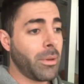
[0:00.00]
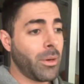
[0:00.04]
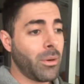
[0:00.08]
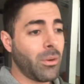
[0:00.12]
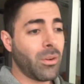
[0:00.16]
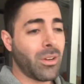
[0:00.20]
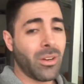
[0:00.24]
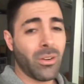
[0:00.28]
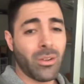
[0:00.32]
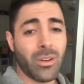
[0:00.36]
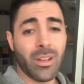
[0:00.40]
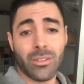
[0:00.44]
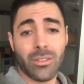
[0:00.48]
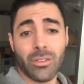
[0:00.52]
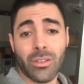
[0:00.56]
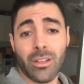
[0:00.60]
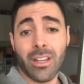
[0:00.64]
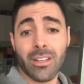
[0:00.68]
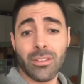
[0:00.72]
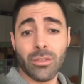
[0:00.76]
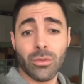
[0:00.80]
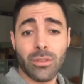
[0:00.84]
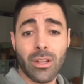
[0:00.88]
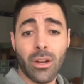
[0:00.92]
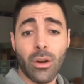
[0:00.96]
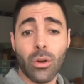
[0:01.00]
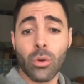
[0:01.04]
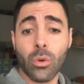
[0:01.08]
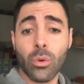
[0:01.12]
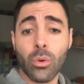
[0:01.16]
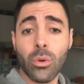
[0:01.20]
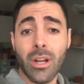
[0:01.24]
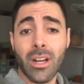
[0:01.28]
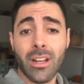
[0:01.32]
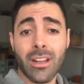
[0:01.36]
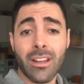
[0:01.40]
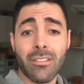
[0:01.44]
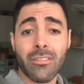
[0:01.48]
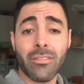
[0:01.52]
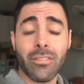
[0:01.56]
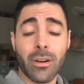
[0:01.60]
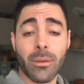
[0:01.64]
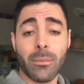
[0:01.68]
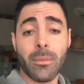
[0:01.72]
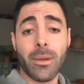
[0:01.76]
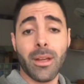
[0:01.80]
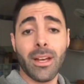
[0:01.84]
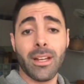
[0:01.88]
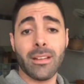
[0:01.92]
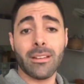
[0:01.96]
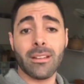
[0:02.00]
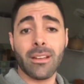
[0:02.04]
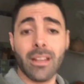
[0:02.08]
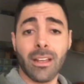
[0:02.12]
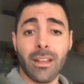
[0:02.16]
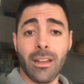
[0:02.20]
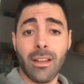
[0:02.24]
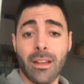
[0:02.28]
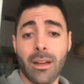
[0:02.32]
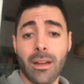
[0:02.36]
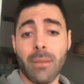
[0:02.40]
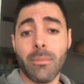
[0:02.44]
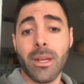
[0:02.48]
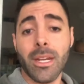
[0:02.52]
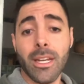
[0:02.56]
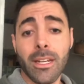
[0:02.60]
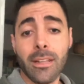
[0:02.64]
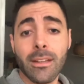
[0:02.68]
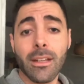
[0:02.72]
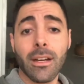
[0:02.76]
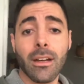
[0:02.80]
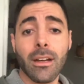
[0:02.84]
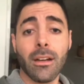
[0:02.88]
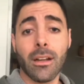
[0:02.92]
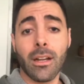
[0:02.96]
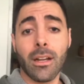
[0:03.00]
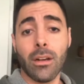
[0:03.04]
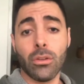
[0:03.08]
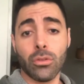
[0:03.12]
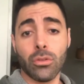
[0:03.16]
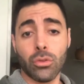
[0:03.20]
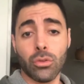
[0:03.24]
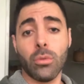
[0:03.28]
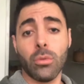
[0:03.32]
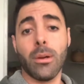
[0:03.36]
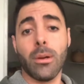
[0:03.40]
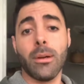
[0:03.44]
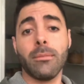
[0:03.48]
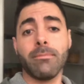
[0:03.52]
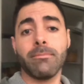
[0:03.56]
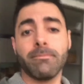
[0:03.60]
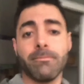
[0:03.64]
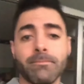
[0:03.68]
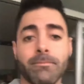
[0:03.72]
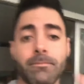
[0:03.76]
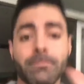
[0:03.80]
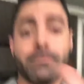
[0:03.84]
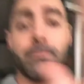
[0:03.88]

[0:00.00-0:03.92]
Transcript: pero creo que esto ya es una locura y enfermedad que amerita que lo suba.